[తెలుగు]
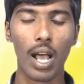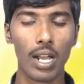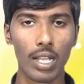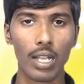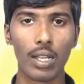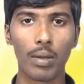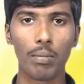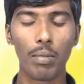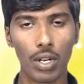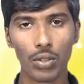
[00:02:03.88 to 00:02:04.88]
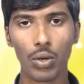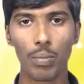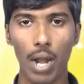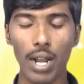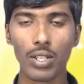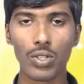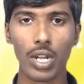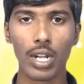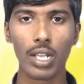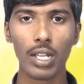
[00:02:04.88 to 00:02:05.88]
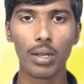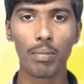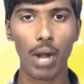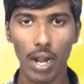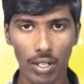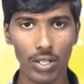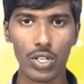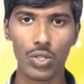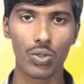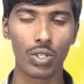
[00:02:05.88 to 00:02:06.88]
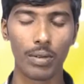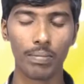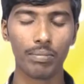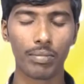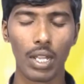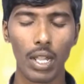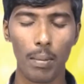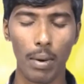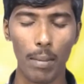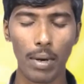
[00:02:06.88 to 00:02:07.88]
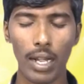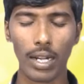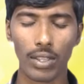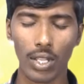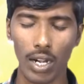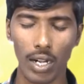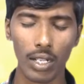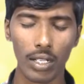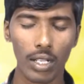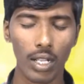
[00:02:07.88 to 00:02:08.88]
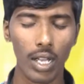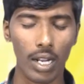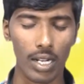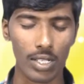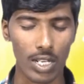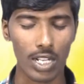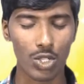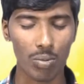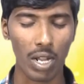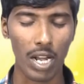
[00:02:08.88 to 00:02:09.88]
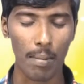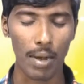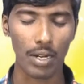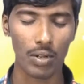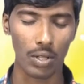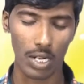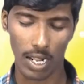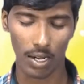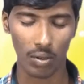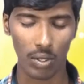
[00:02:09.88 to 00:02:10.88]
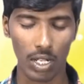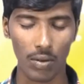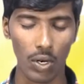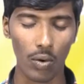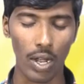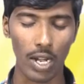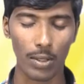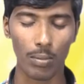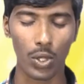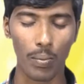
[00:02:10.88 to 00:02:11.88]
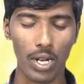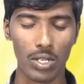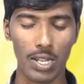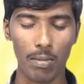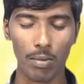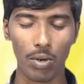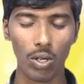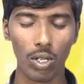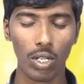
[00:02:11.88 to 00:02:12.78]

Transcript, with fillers: అని మీరందరూ ప్రార్థించండి ప్రార్థన చేసుకుందాం ప్రేమ కలిగిన తండ్రి నీ శ్రేష్టమైన నామానికి వందనాలు ఈ విలువైన అద్భుతమైన సమయంలో